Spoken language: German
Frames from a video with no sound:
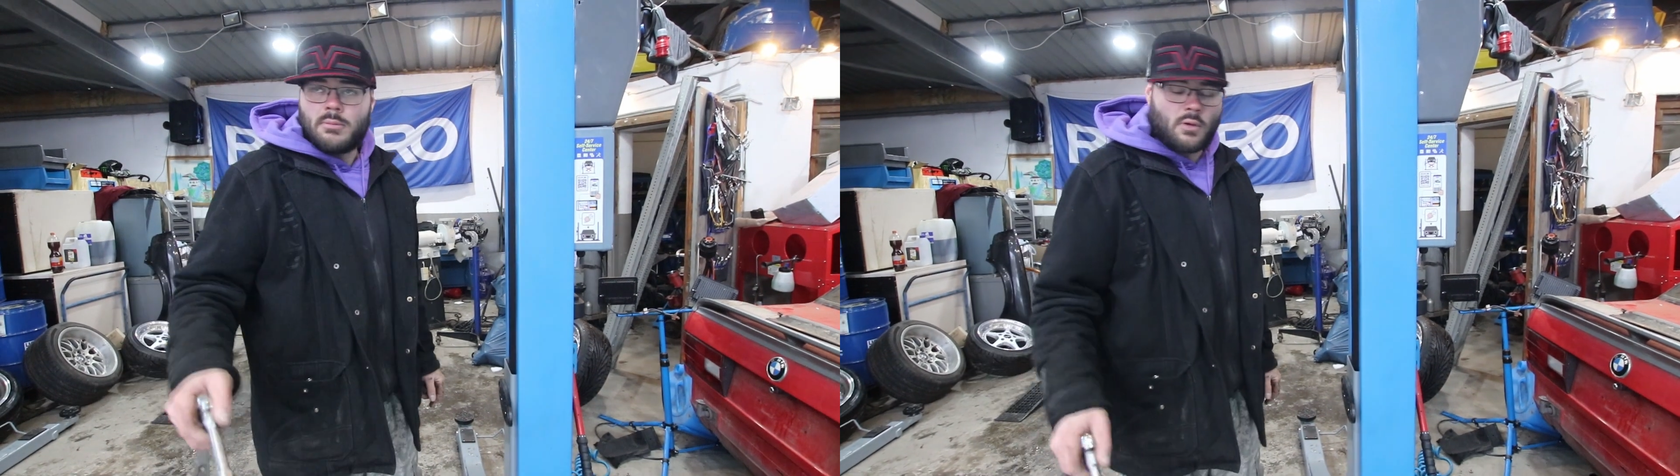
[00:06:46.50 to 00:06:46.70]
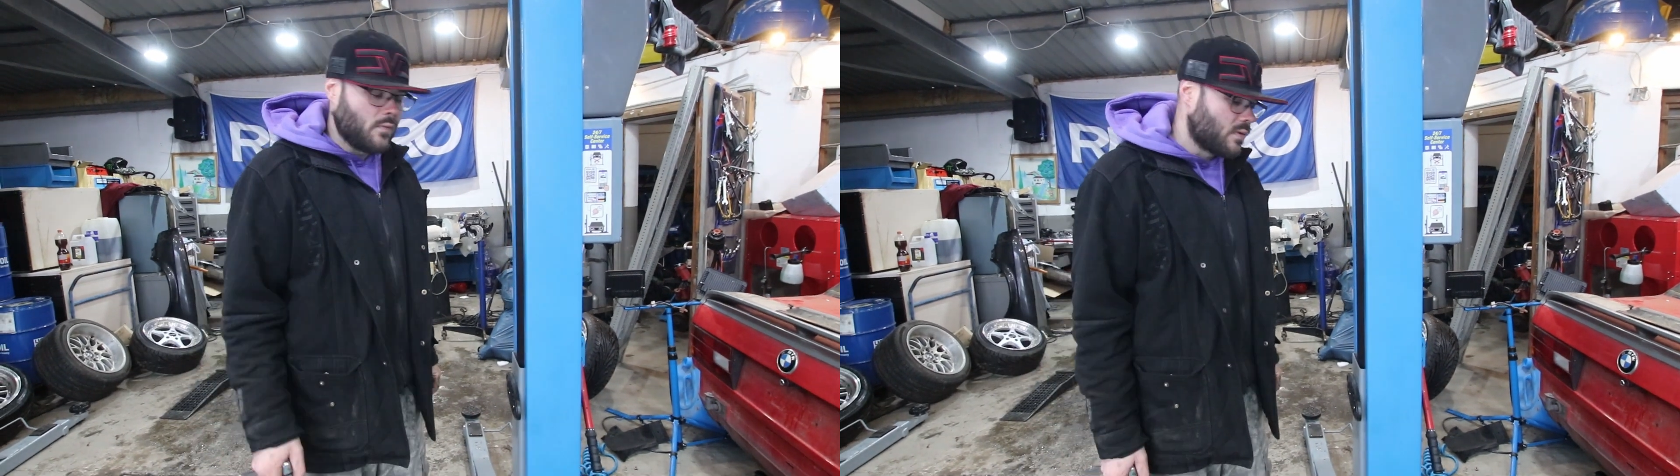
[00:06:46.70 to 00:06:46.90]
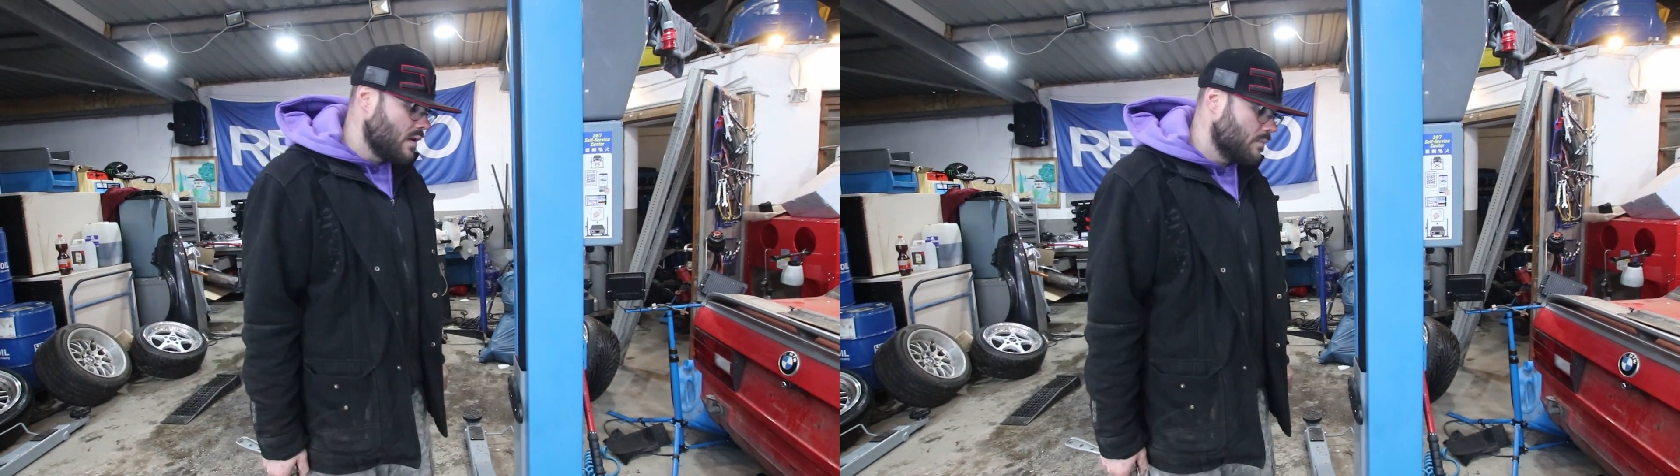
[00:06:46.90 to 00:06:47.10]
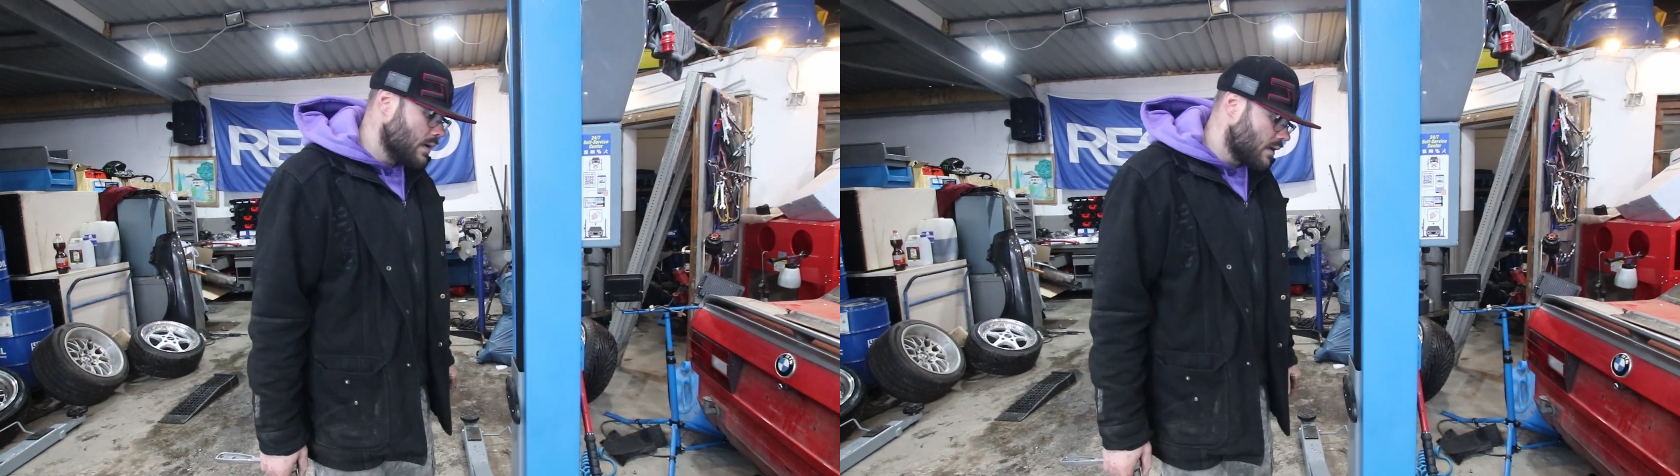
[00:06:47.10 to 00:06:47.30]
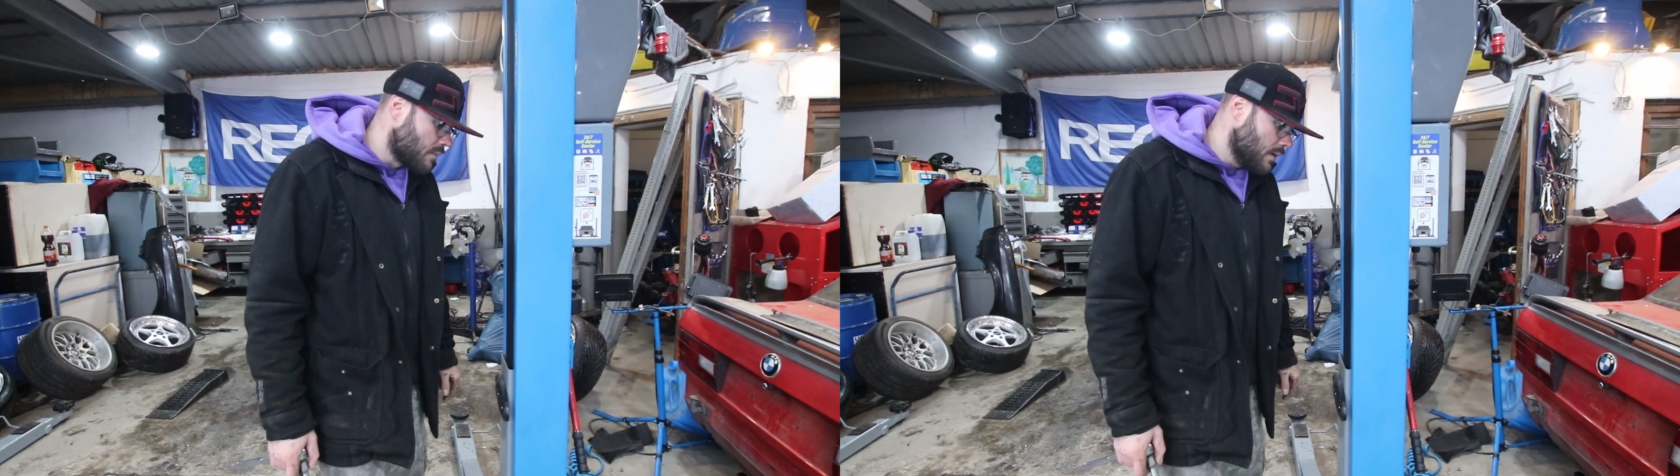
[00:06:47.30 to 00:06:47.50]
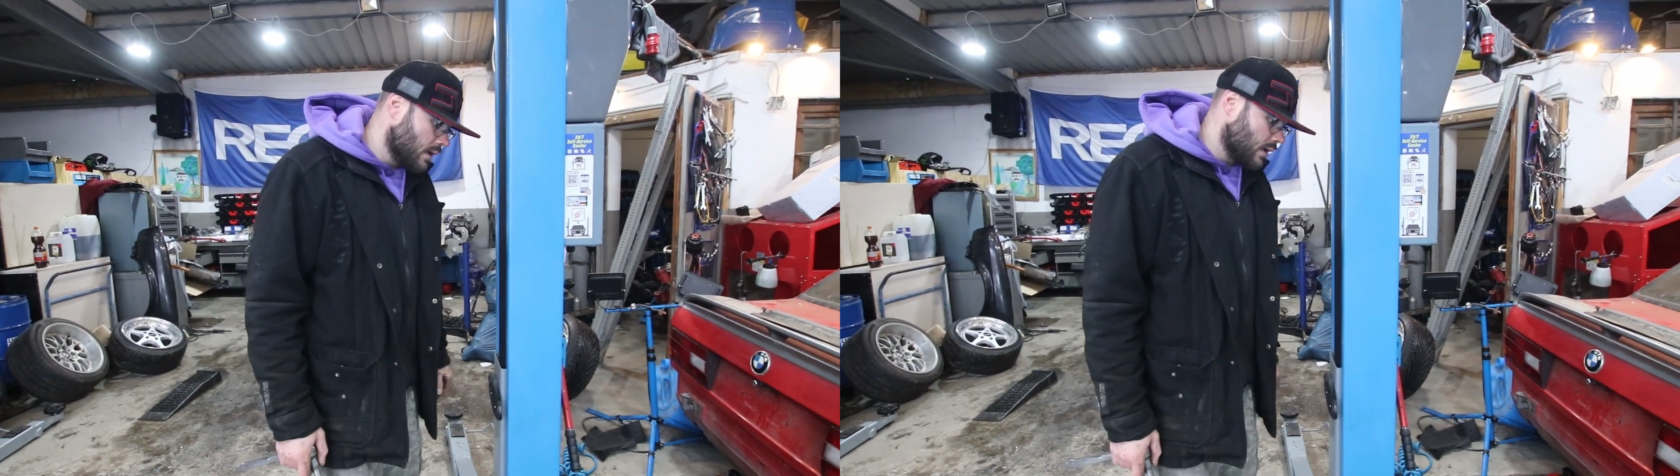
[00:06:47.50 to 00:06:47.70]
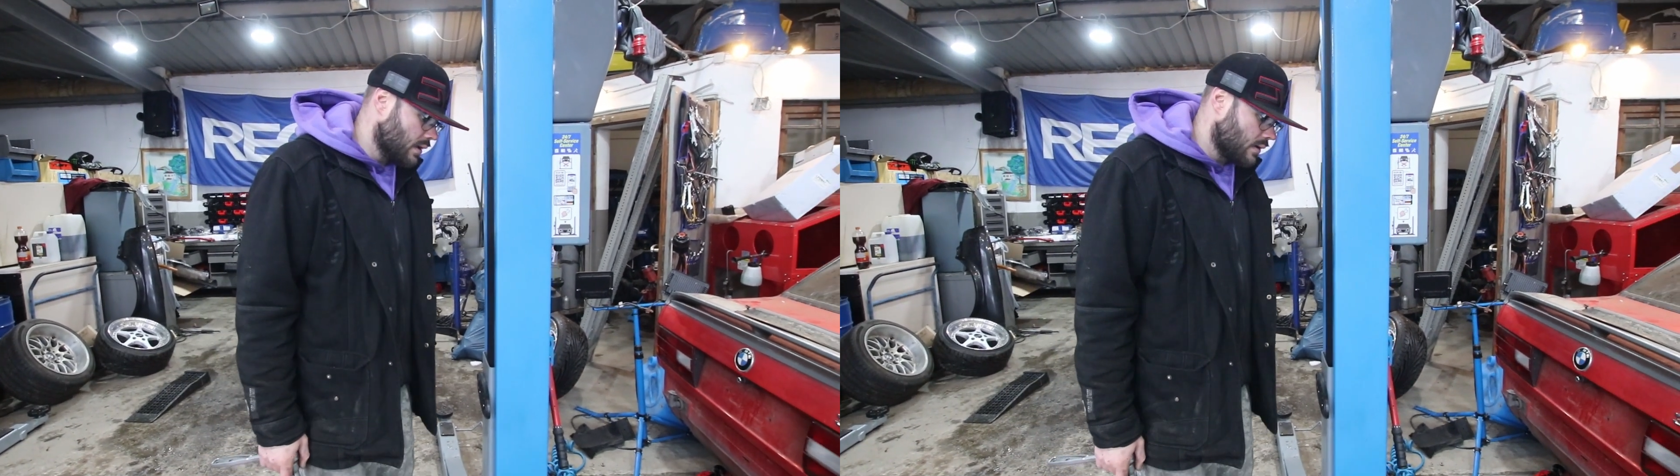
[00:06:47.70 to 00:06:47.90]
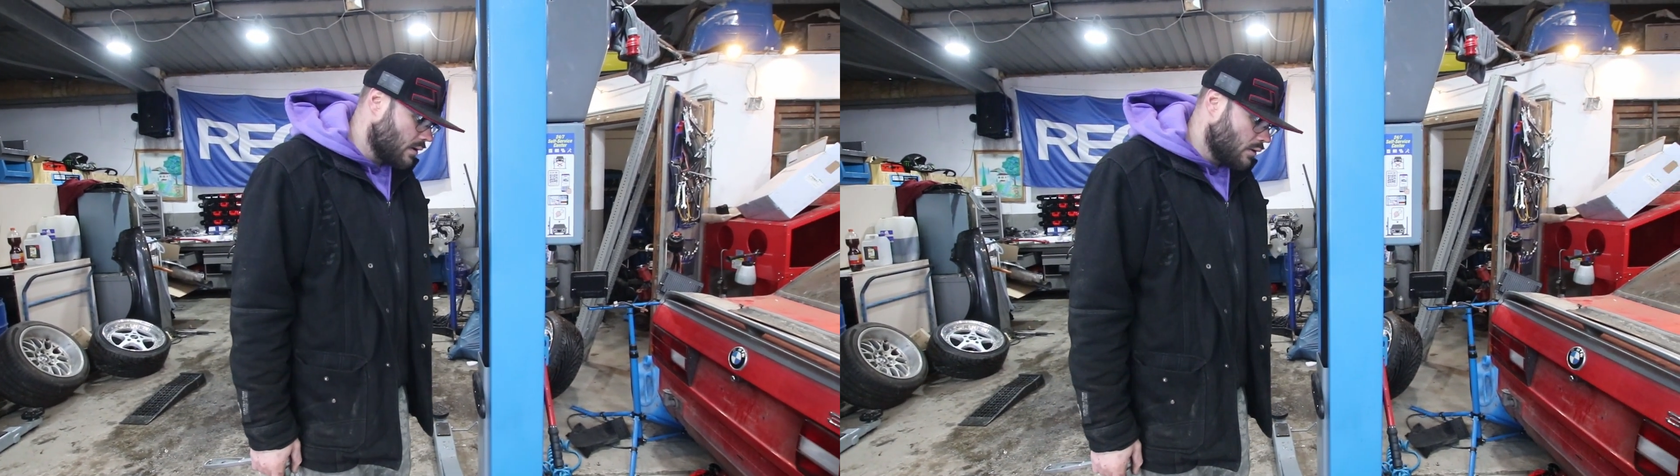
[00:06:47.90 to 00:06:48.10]
habe auf dem 7er jetzt
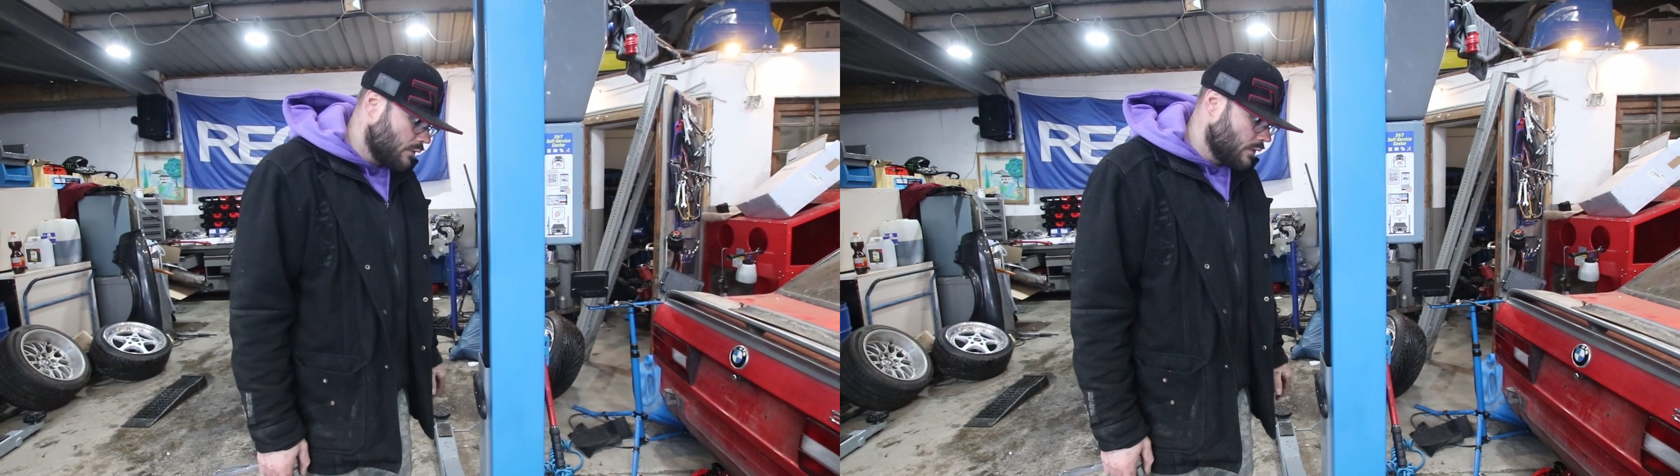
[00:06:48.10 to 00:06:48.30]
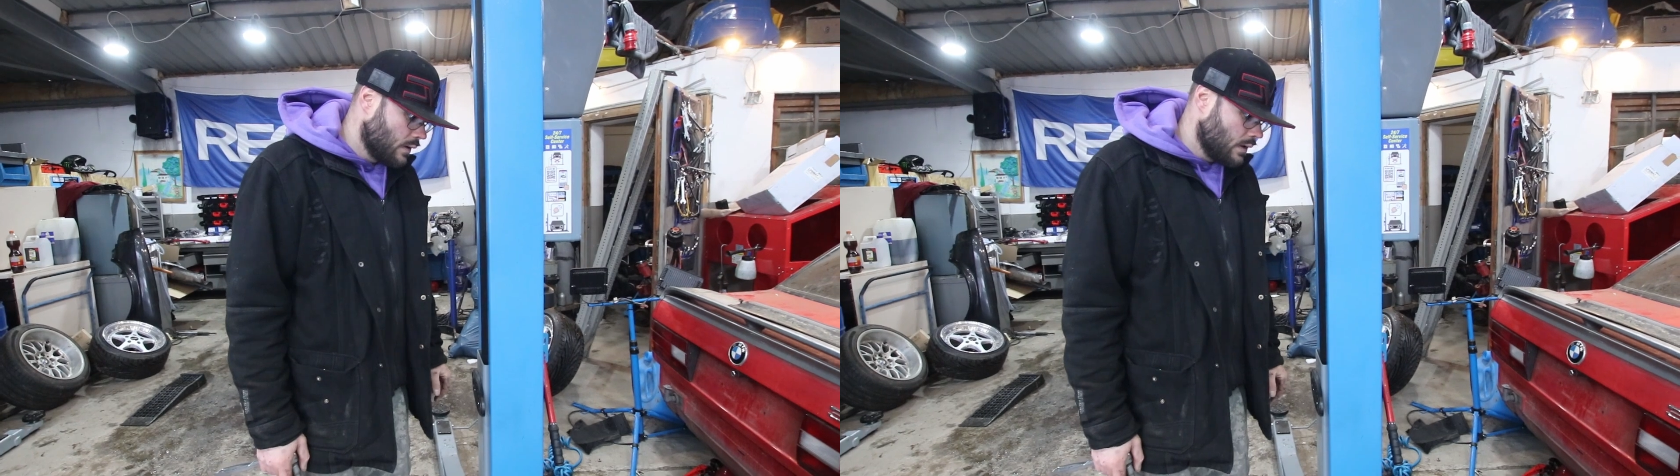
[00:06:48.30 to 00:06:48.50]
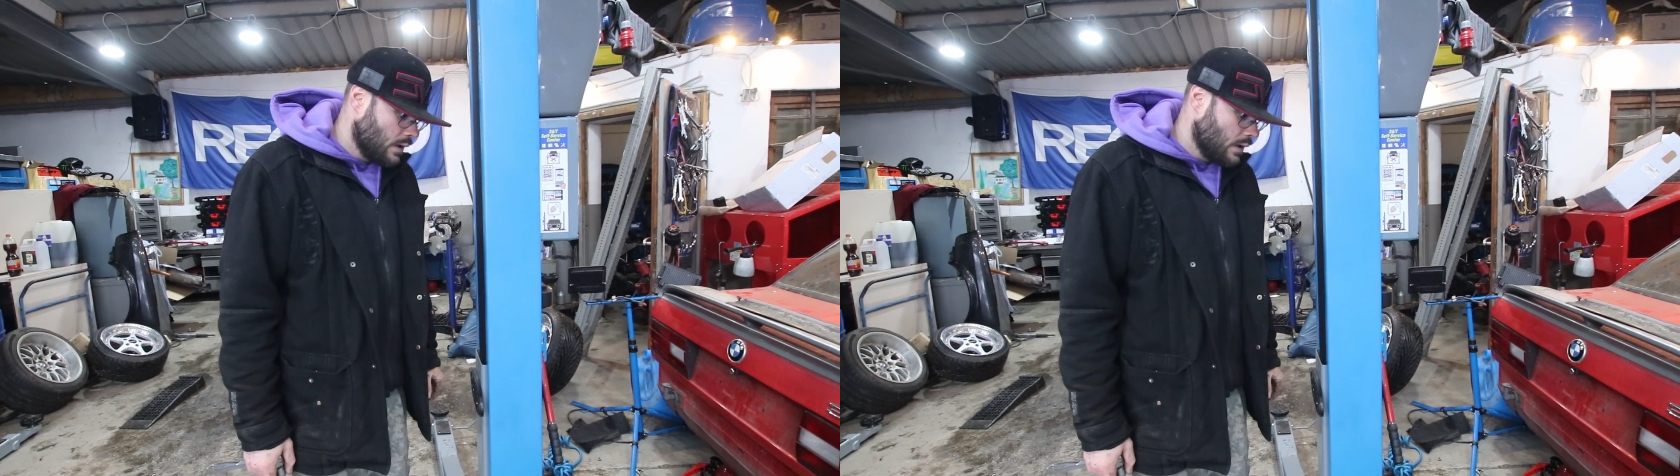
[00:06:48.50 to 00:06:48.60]
Winterräder drauf,